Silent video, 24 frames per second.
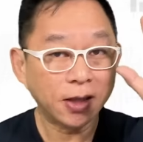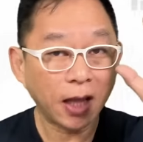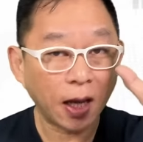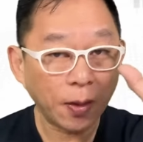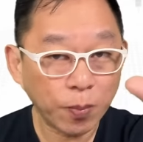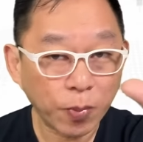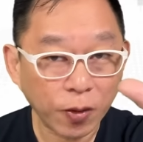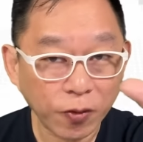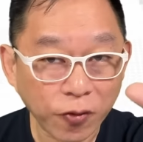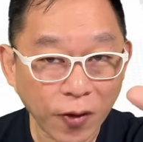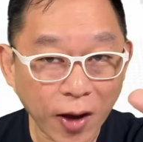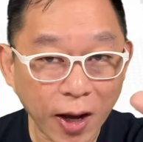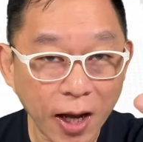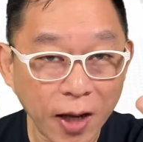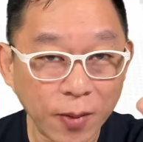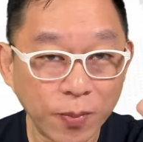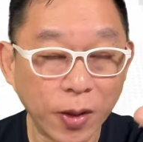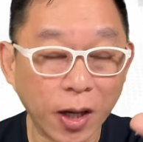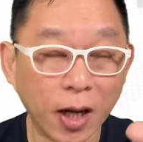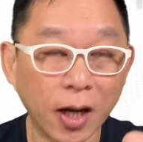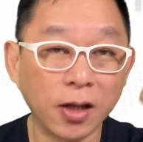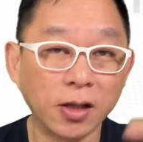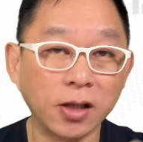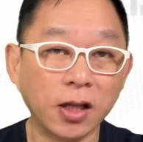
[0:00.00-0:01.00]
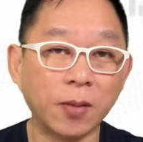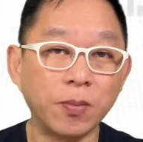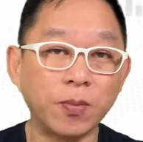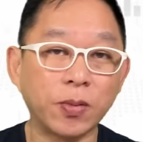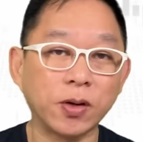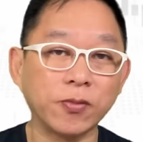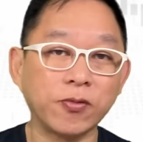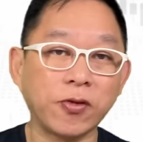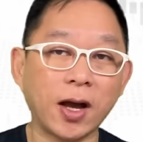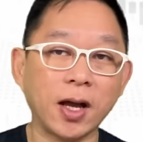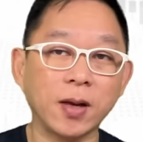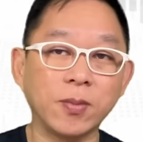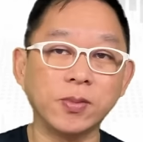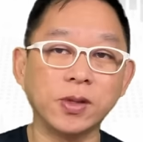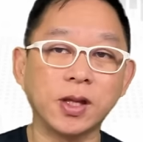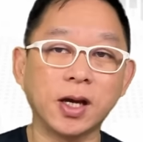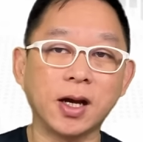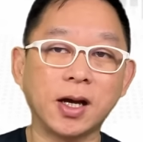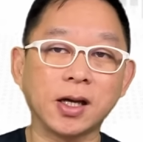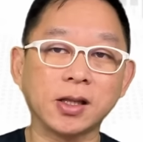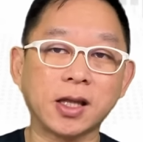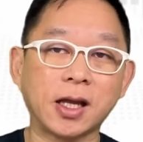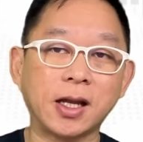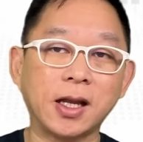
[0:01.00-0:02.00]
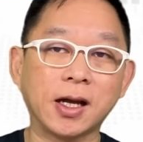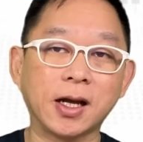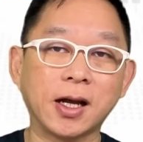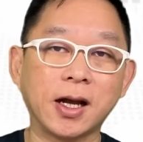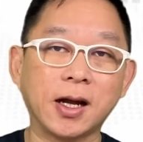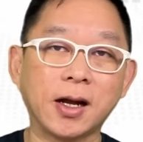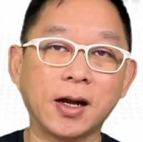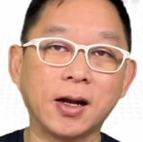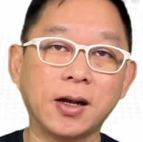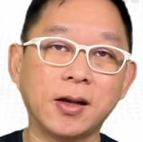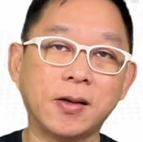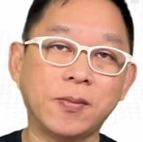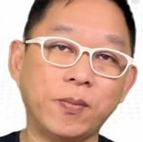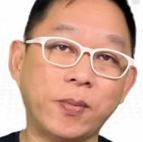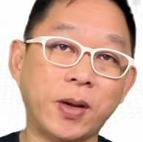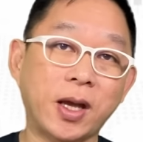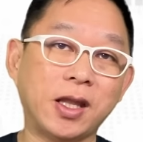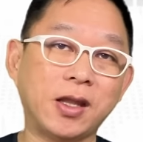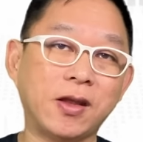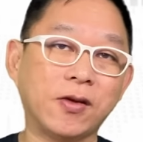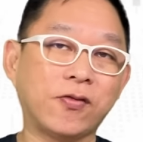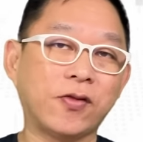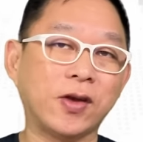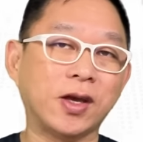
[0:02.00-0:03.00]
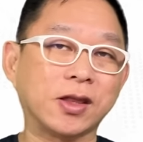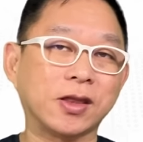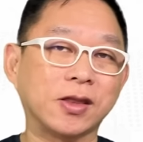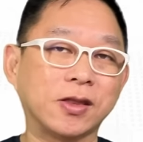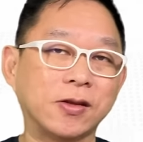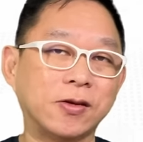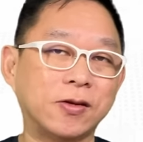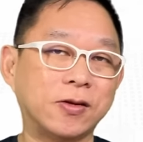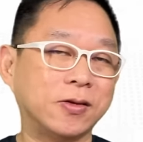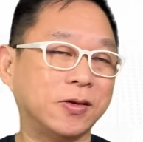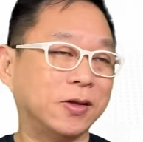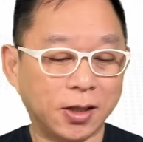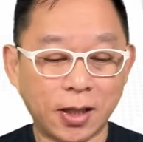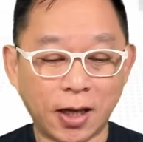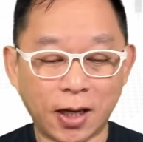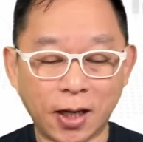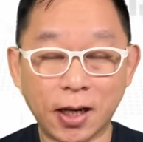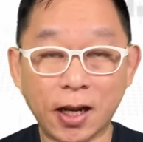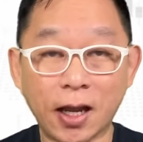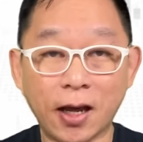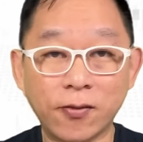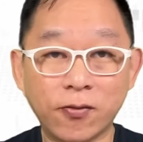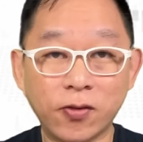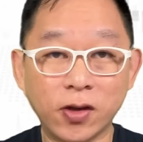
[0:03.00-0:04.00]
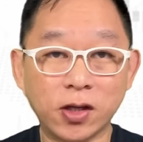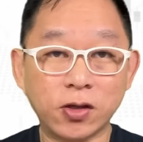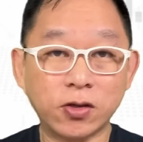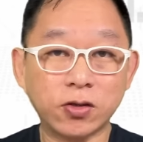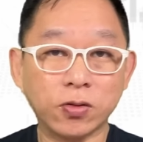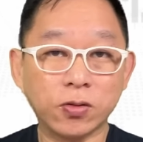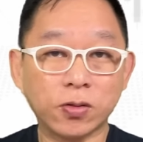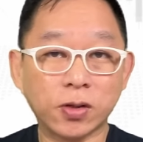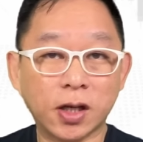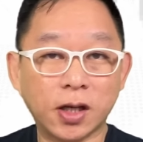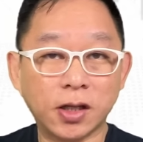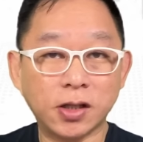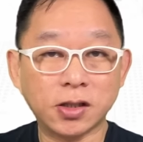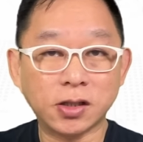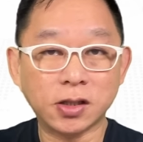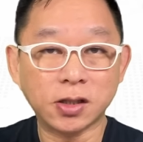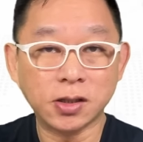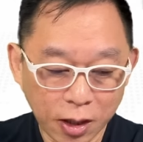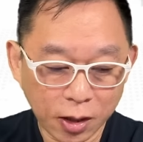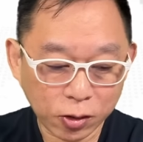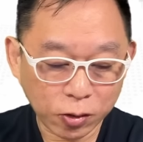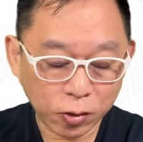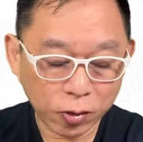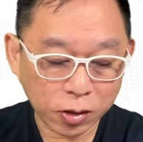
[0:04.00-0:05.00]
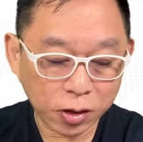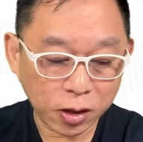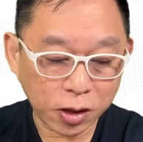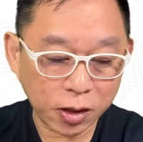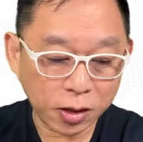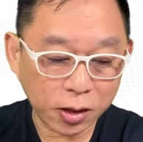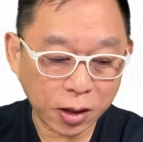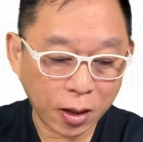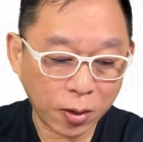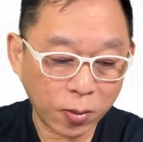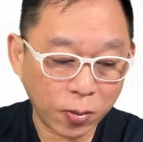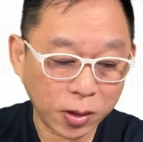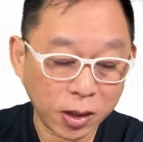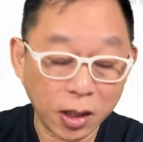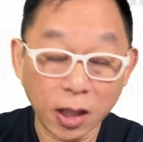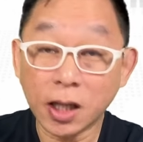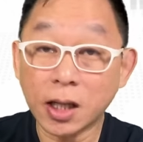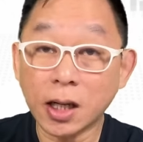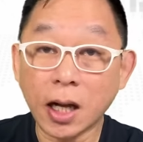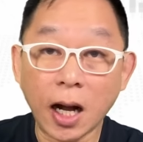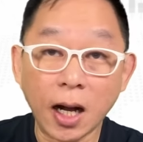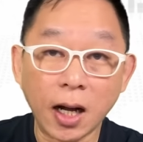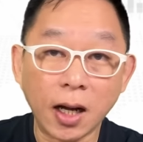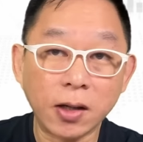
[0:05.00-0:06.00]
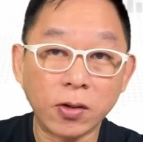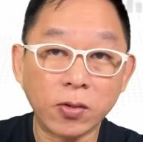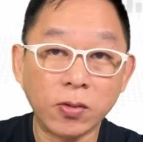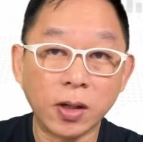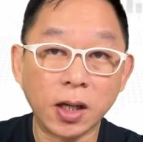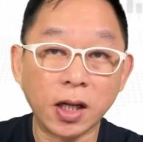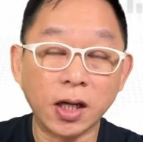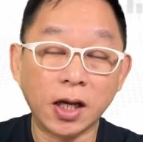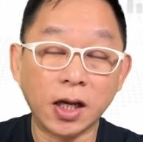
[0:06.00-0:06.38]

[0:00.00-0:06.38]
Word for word: Number 5. ang number 5 na talagang benefit no, ng life insurance. Ito yung tinatawag, nagkakaroon ka